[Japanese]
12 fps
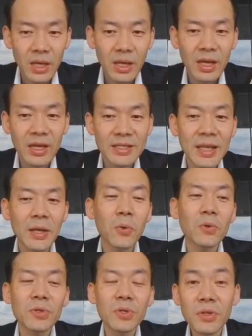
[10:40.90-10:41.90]
成功
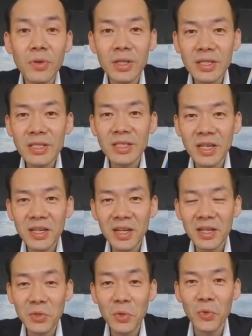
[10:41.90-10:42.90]
する人はなぜじゃんけんが
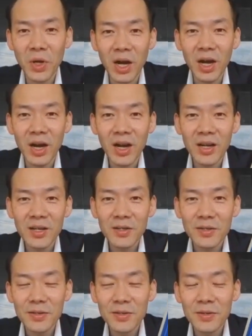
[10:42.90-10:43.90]
強いのか、
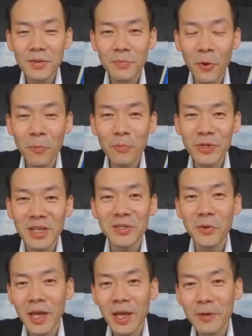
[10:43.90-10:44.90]
ポップですよ
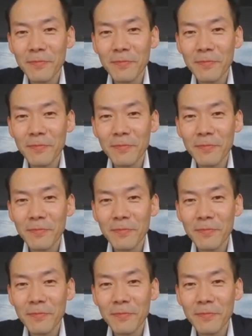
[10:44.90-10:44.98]
ね。